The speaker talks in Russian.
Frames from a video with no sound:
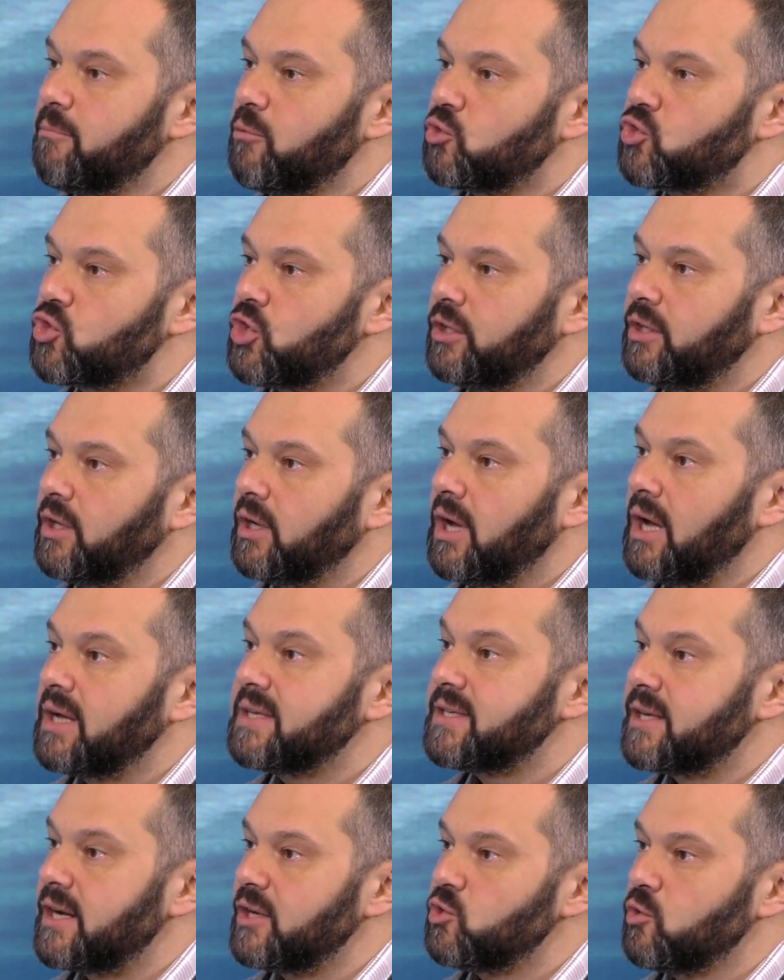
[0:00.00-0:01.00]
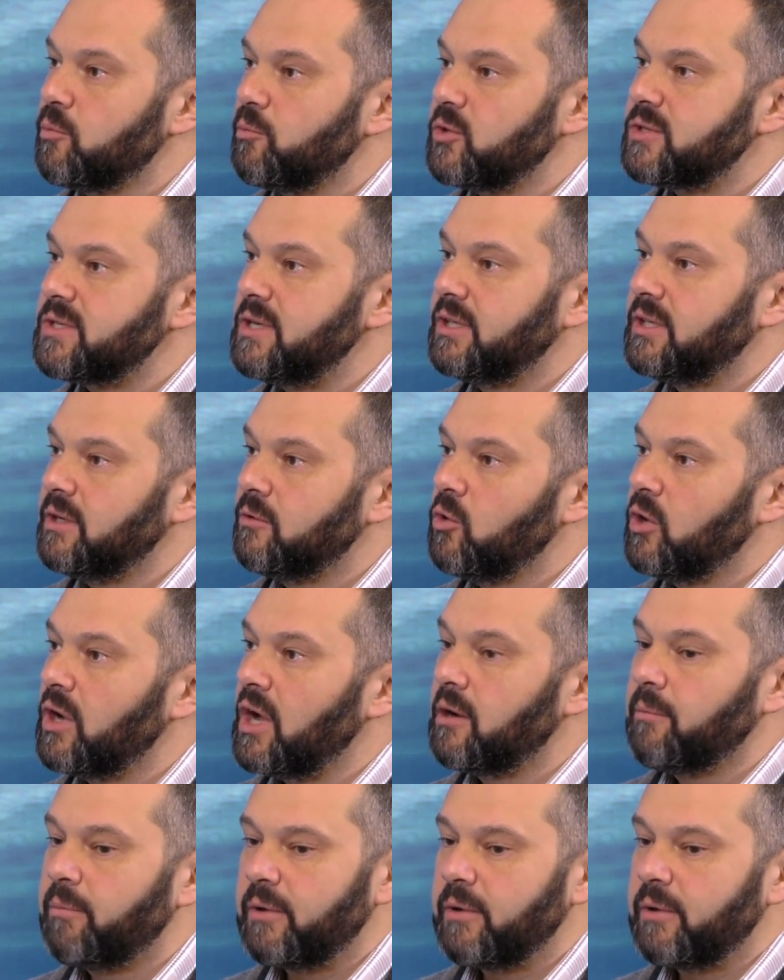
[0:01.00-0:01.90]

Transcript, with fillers: бюджета, конечно, как сразу после того, конечно.